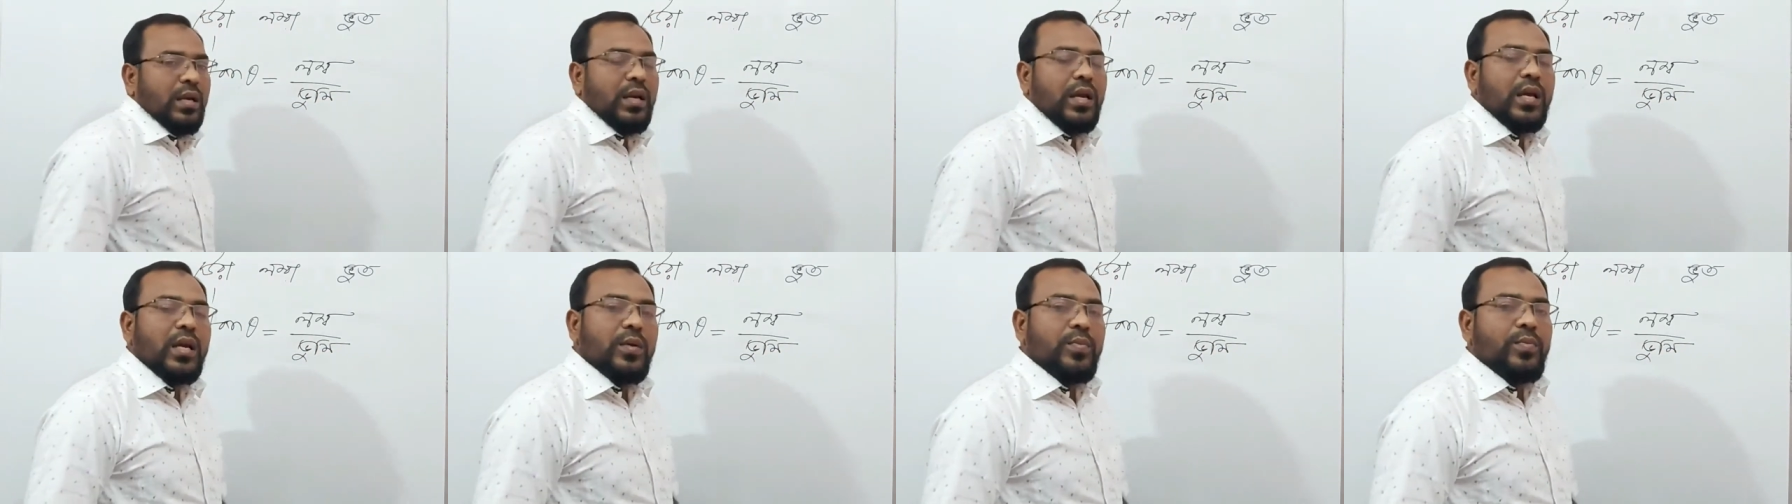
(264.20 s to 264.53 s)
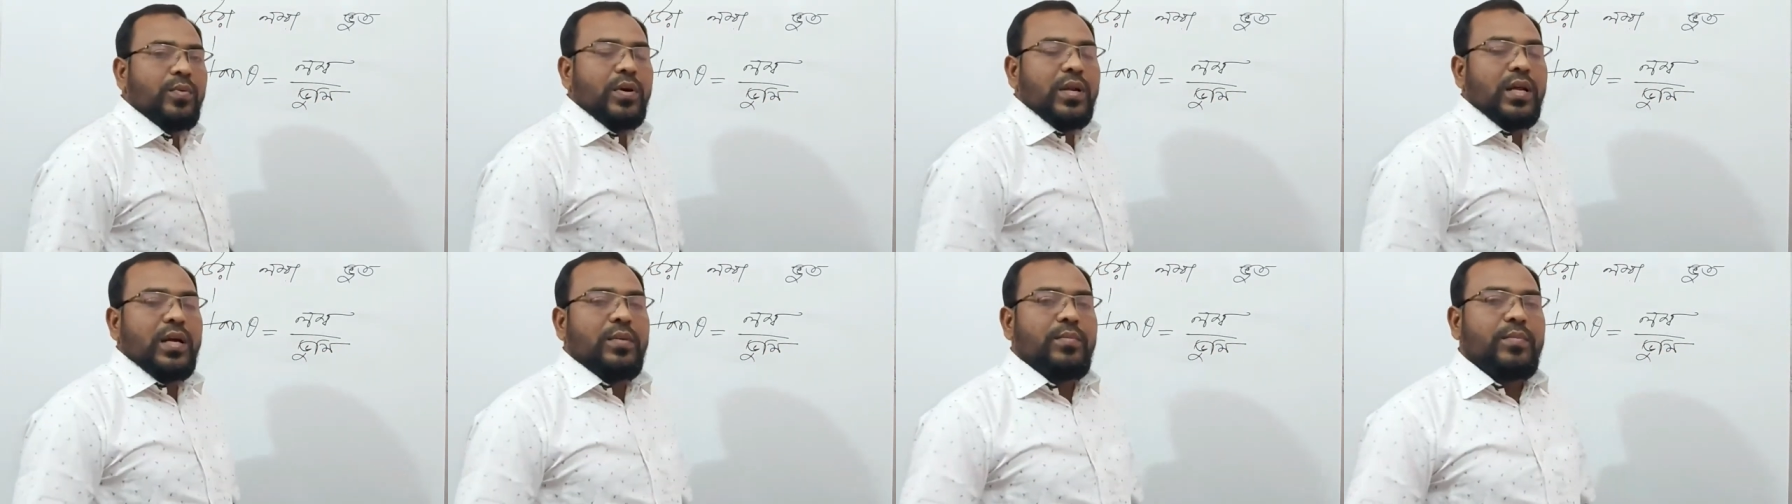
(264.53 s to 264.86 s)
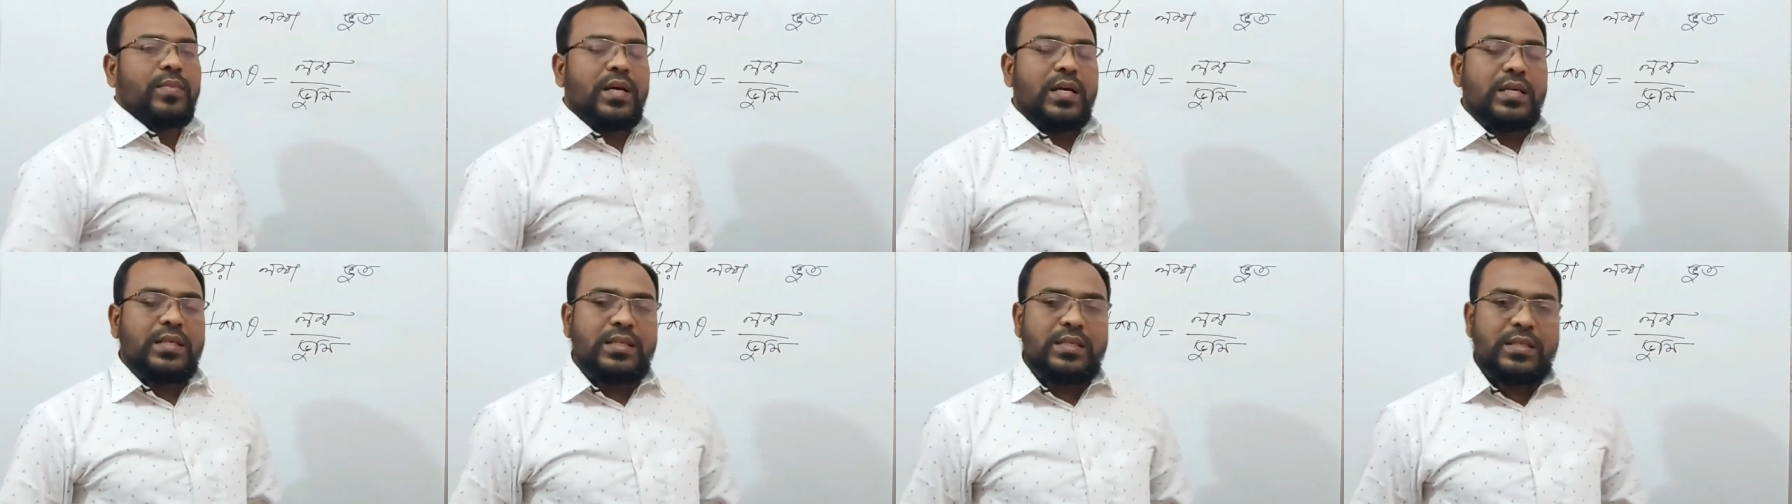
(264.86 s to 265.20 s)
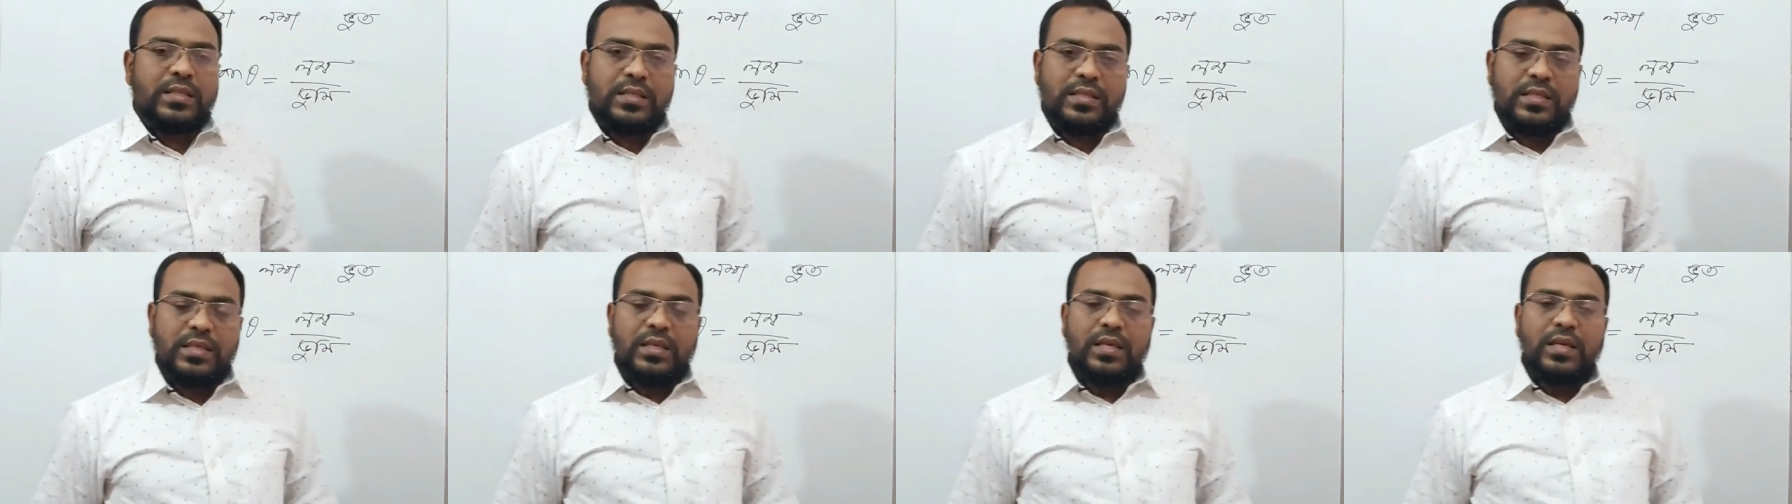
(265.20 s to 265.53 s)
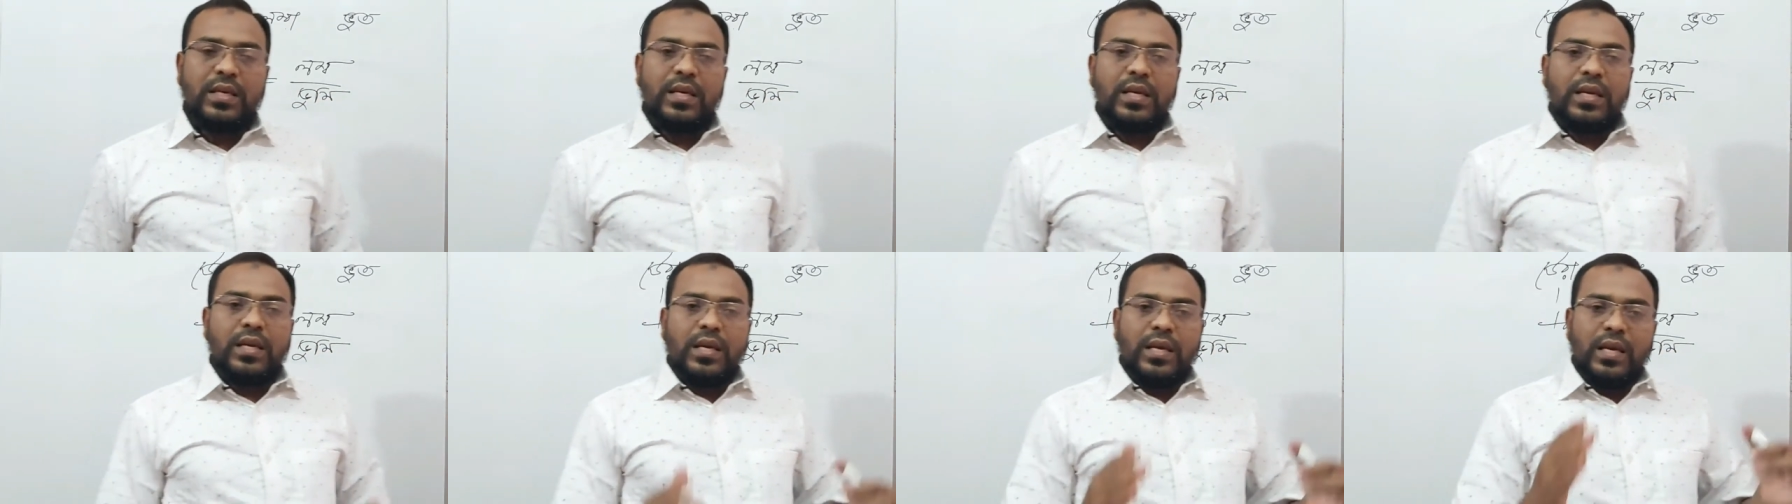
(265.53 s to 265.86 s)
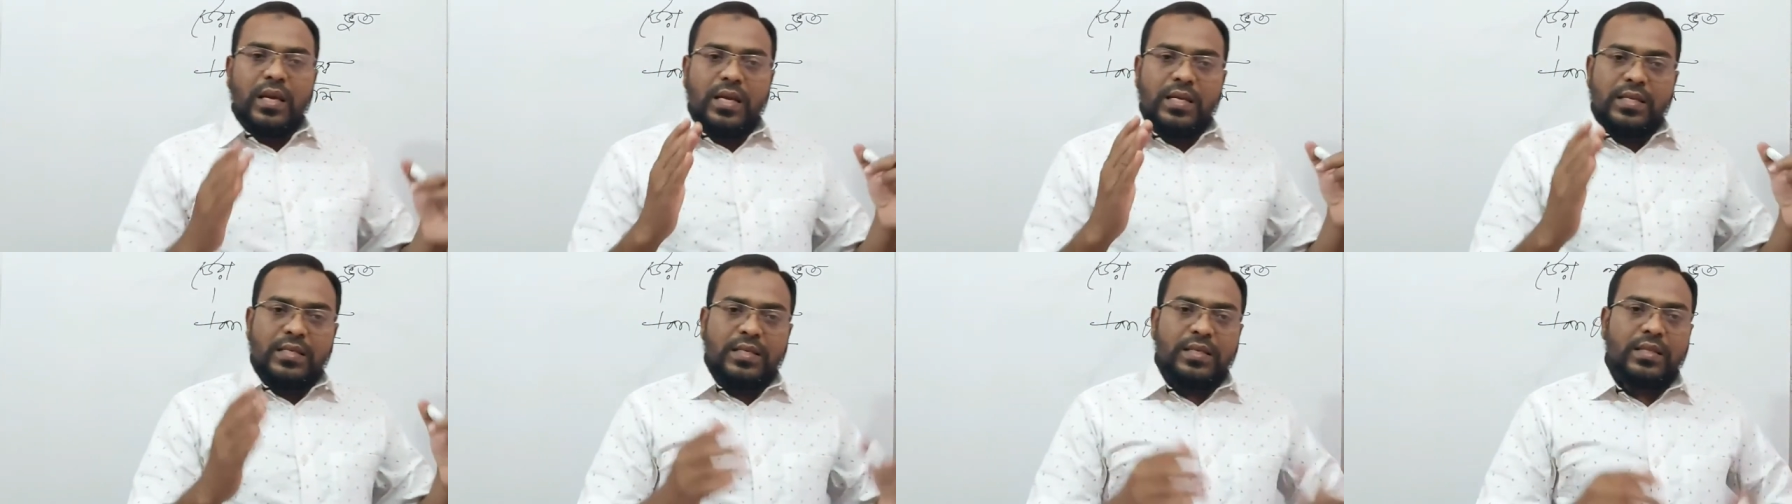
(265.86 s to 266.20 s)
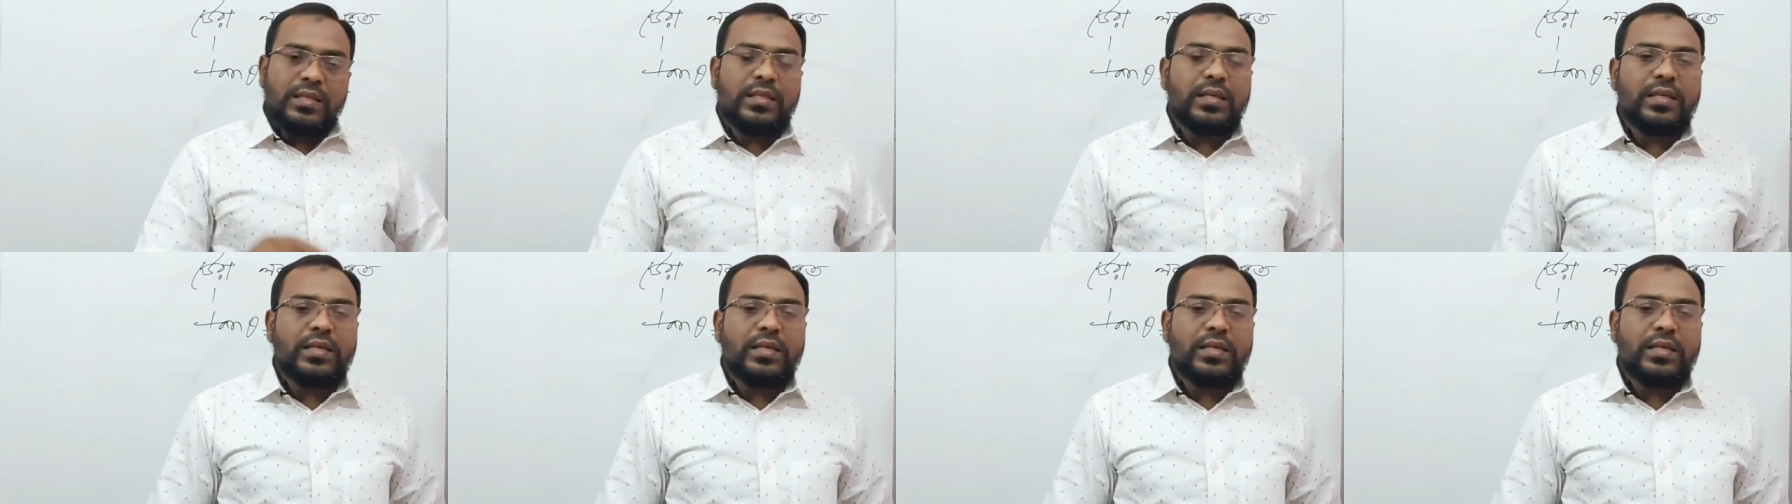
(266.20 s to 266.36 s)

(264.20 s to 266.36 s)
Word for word: এরপরে আমরা আসতেছি এই যে